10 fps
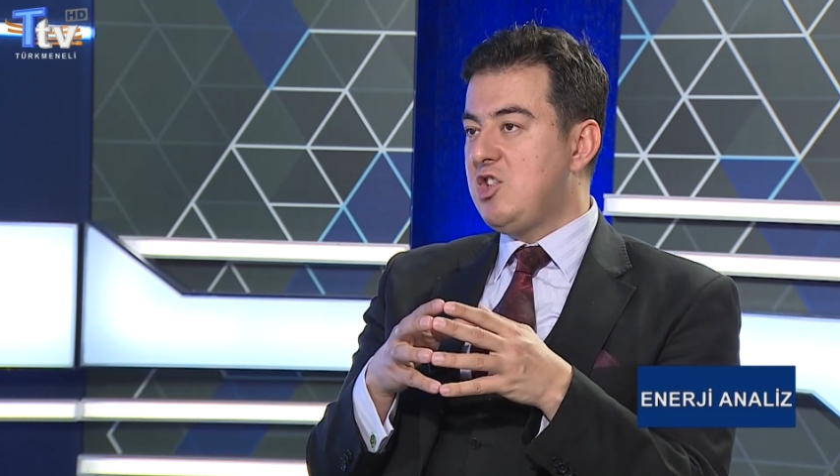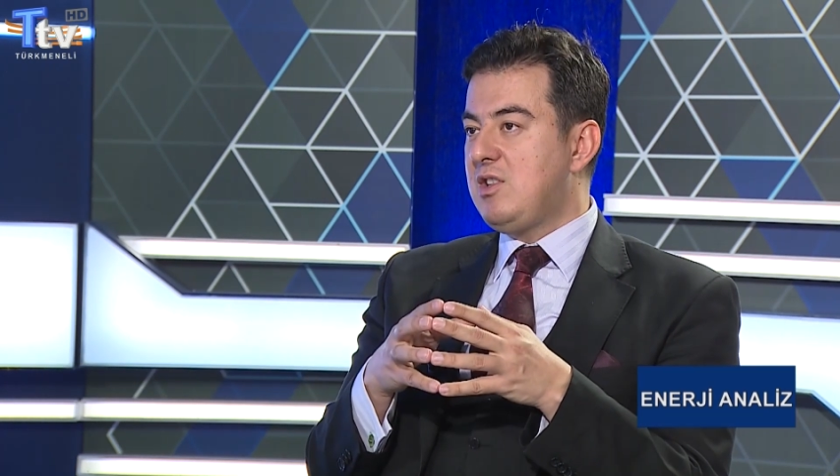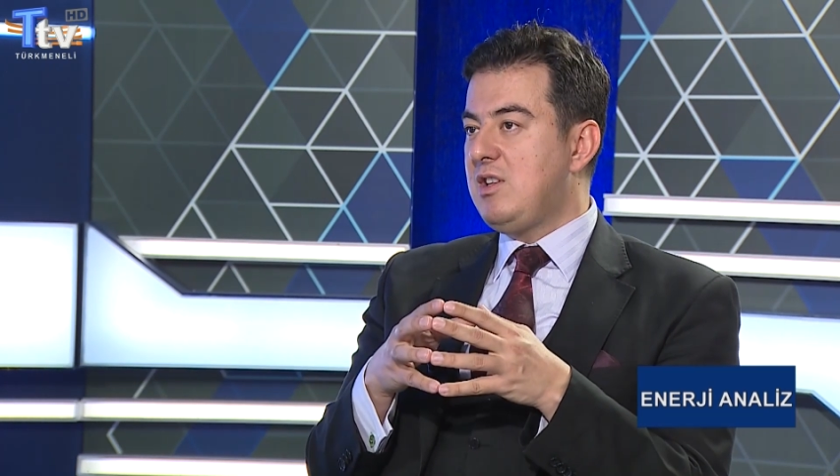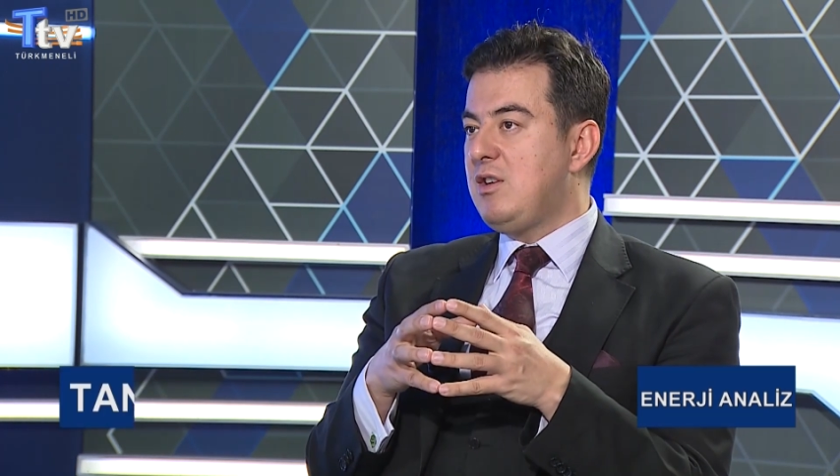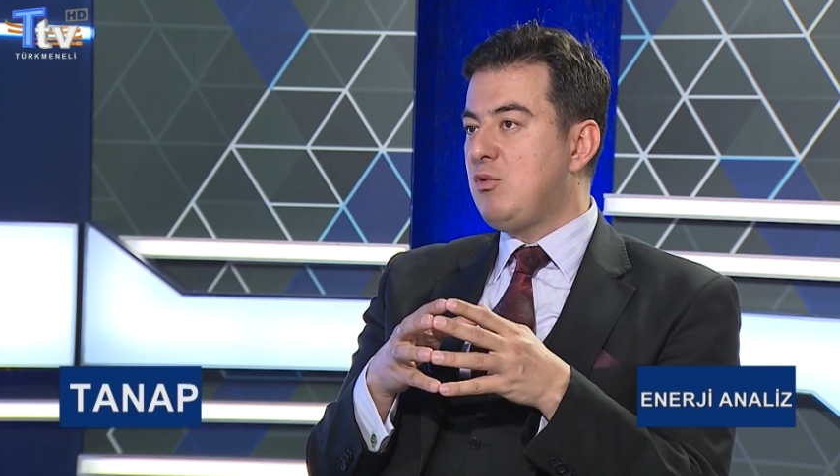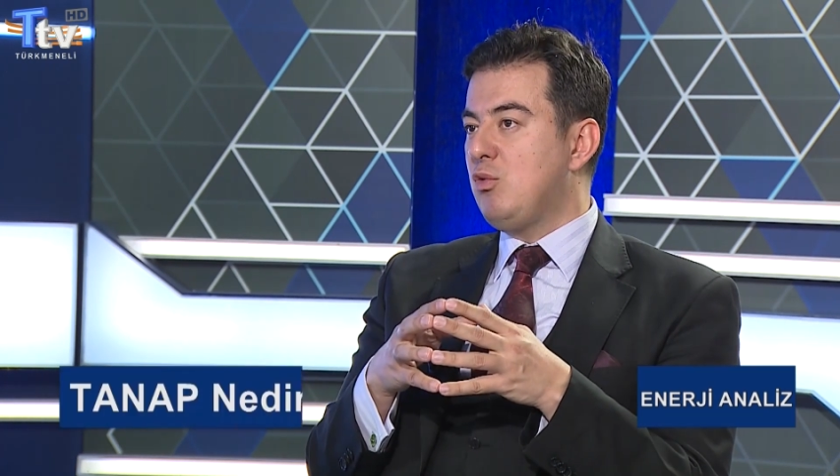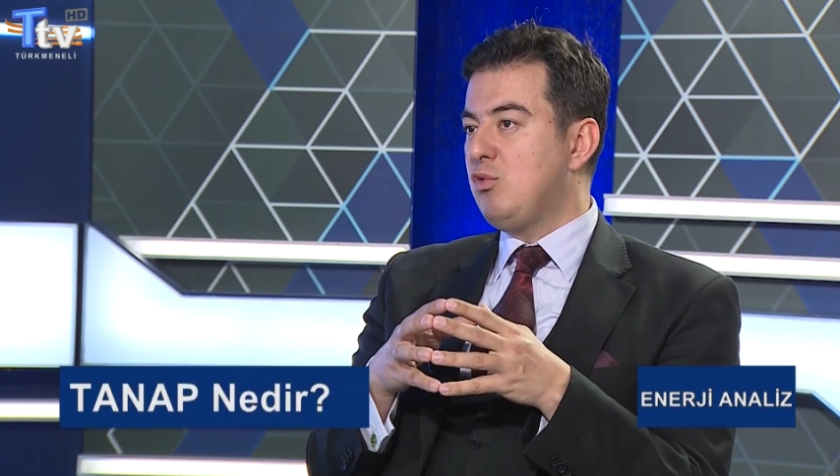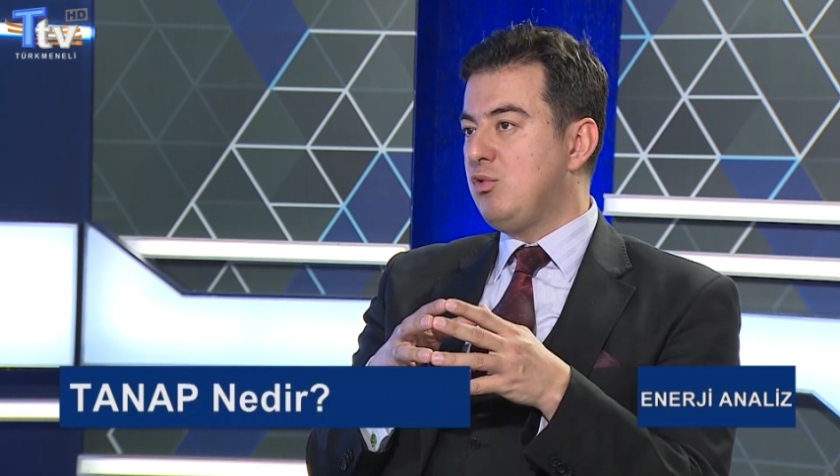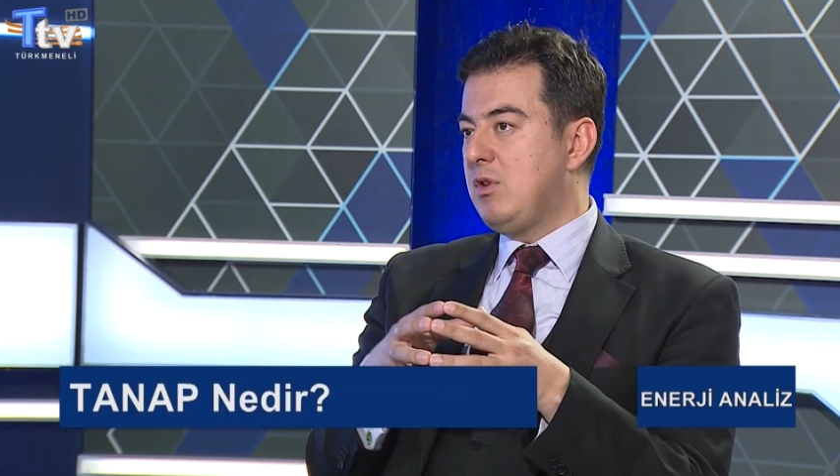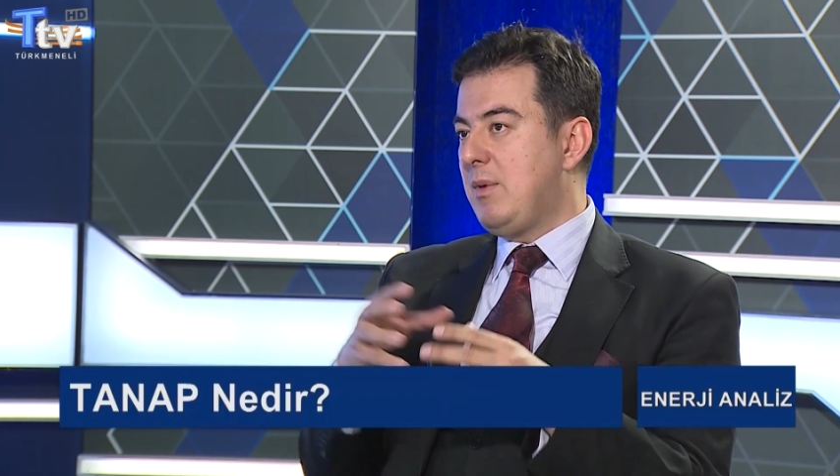çeşitliliği
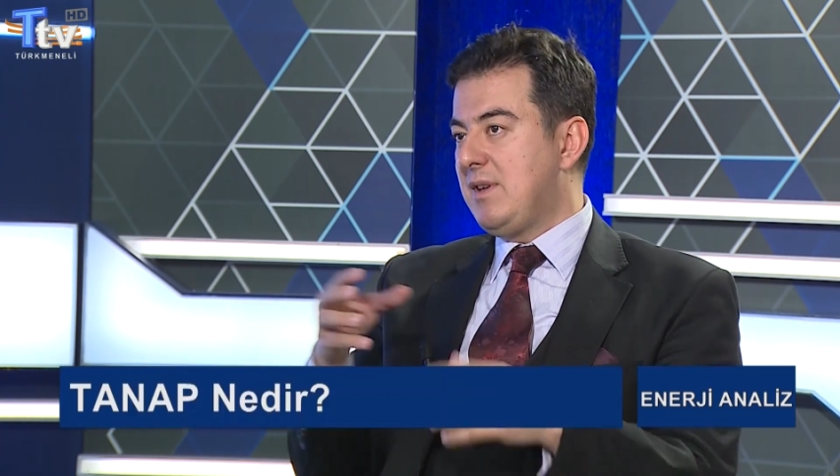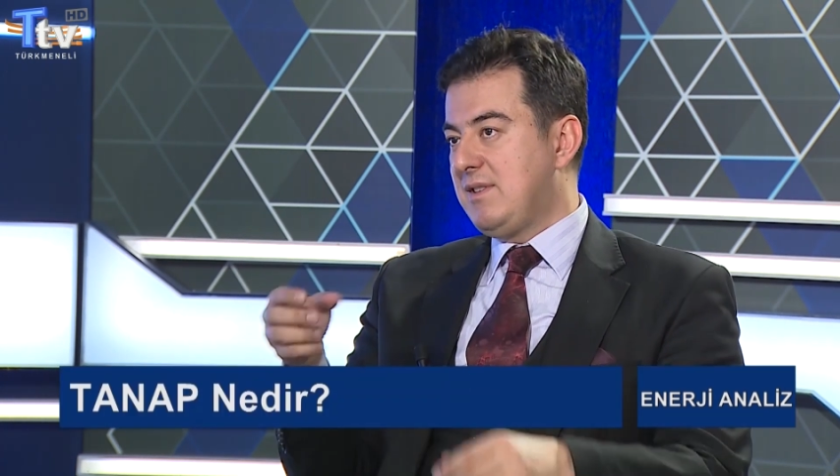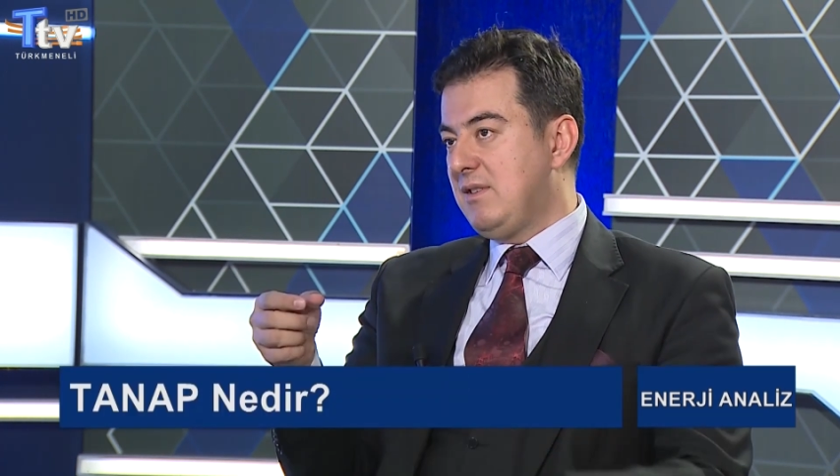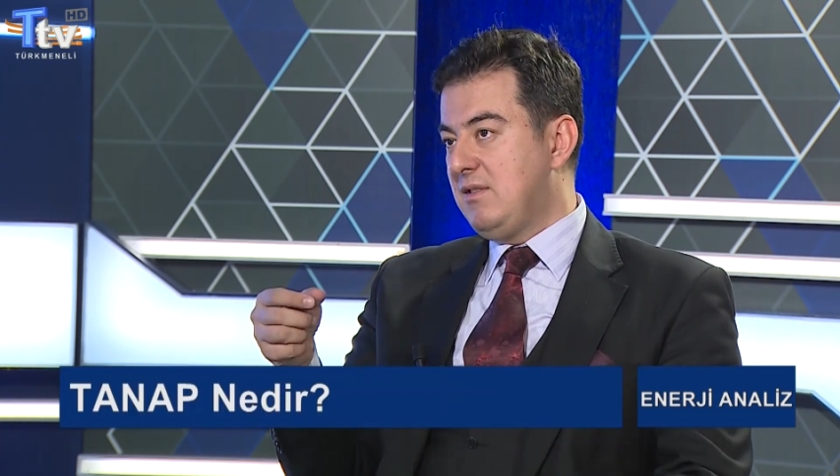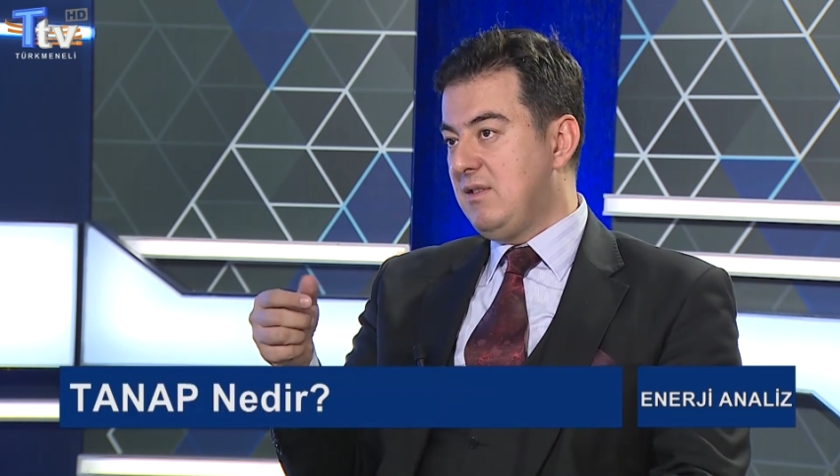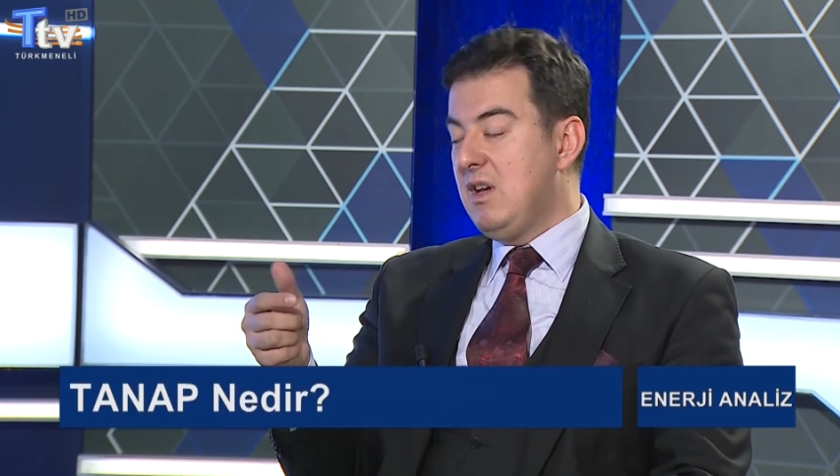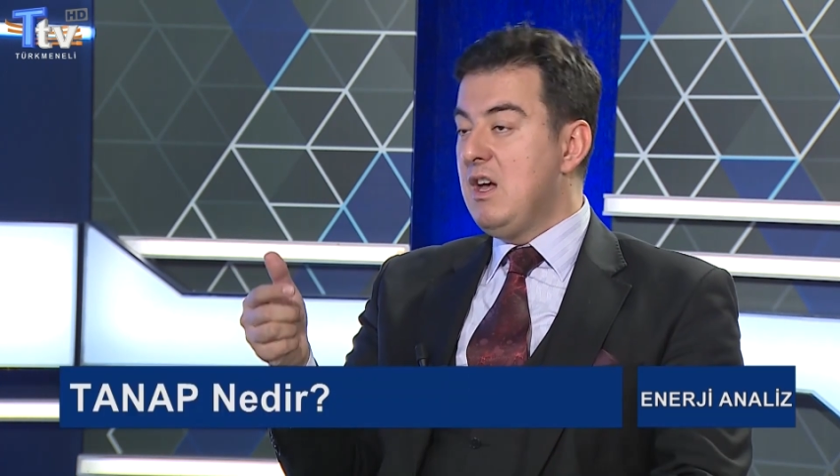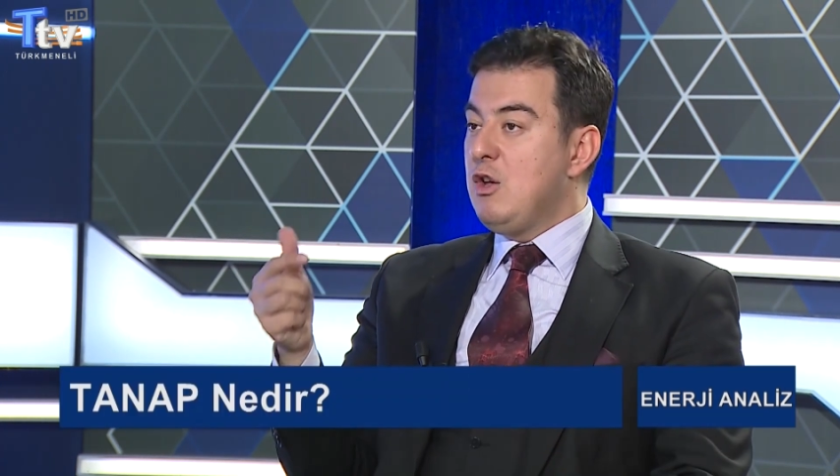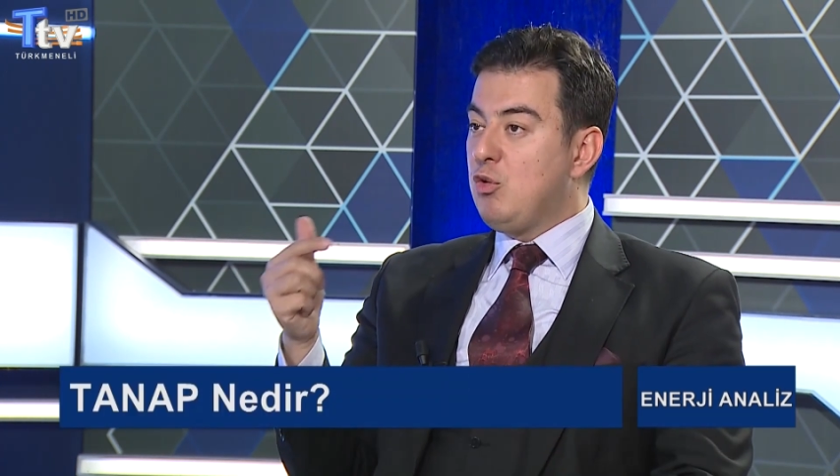konusunda bastırdığı